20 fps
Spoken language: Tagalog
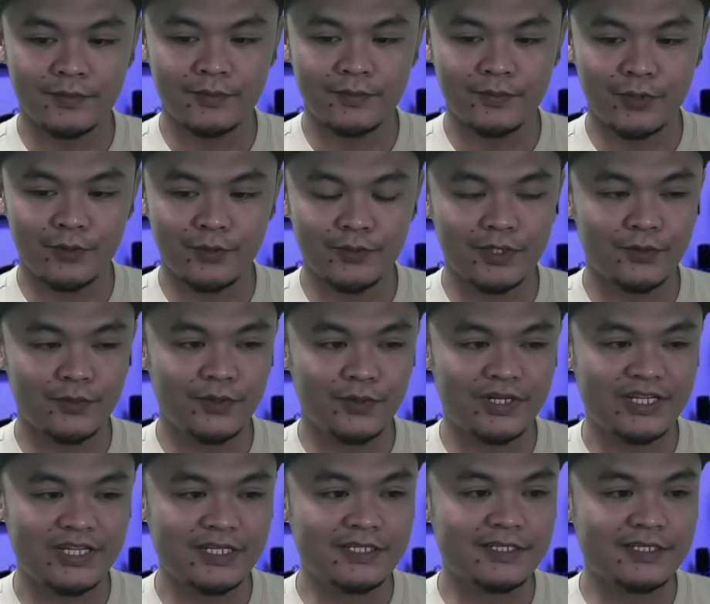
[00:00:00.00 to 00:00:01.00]
from the word
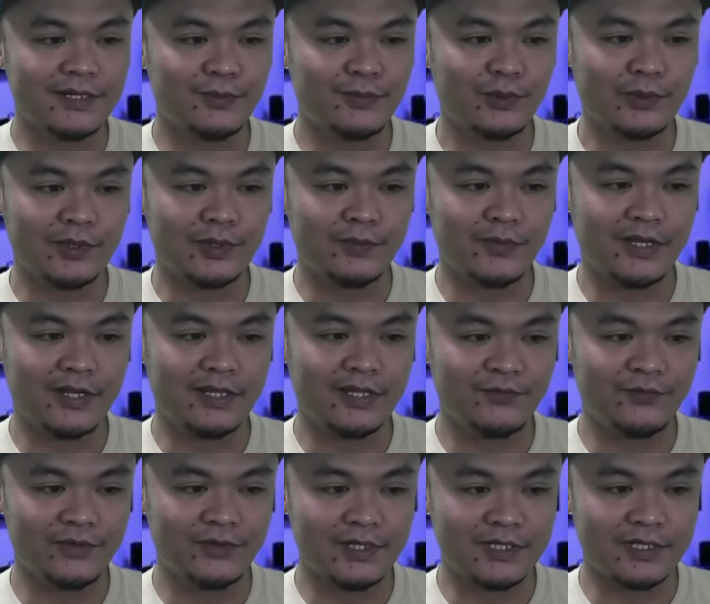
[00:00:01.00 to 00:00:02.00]
itself, from the
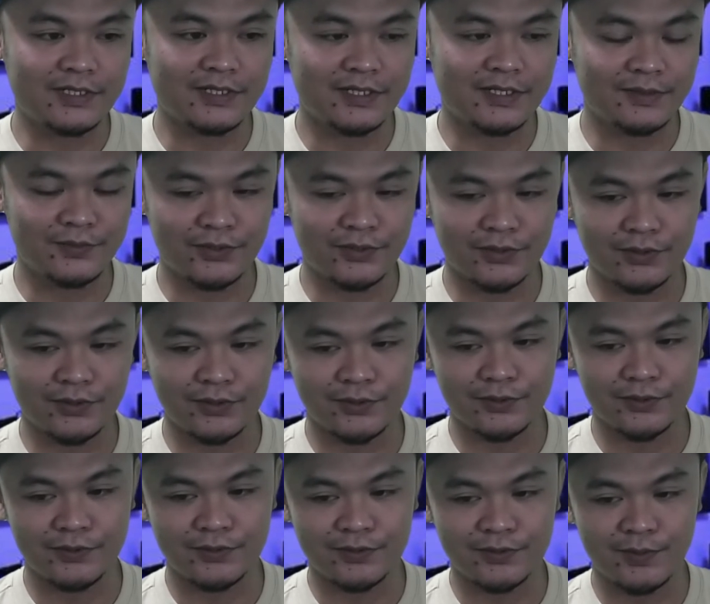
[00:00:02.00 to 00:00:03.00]
benefit itself,
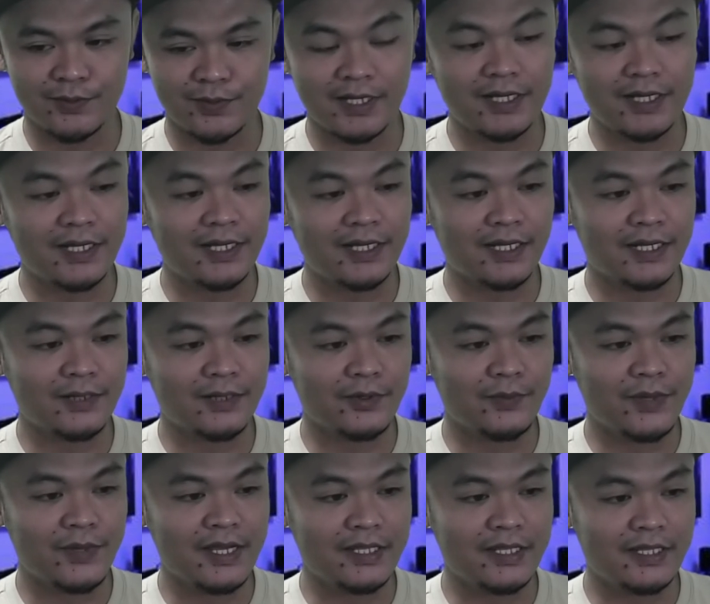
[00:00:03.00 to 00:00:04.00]
so sa so mga
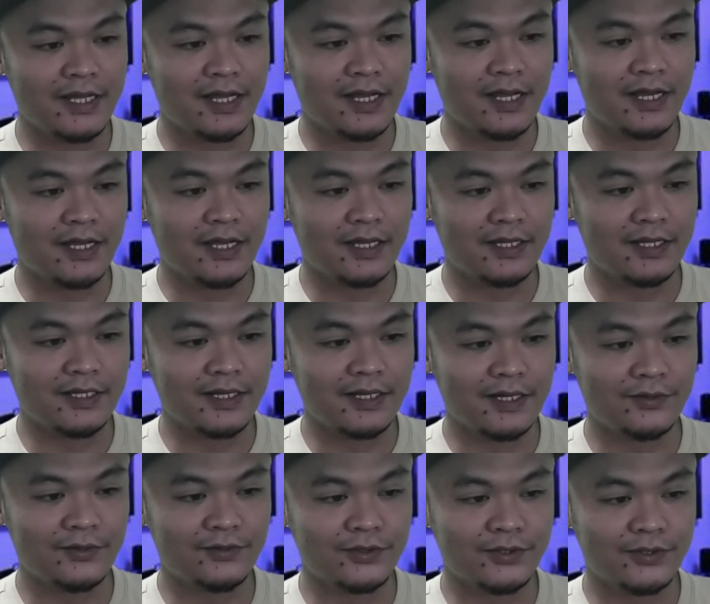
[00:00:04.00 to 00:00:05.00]
kababaihan na
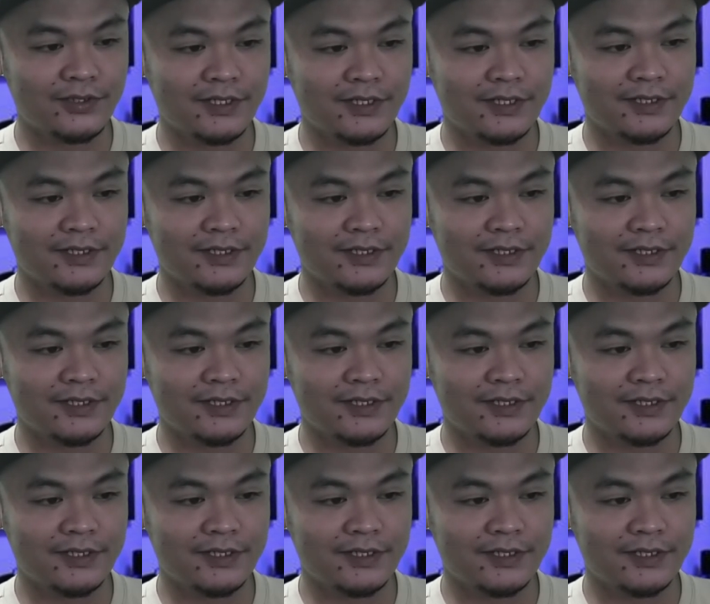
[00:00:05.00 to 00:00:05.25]
encounter ng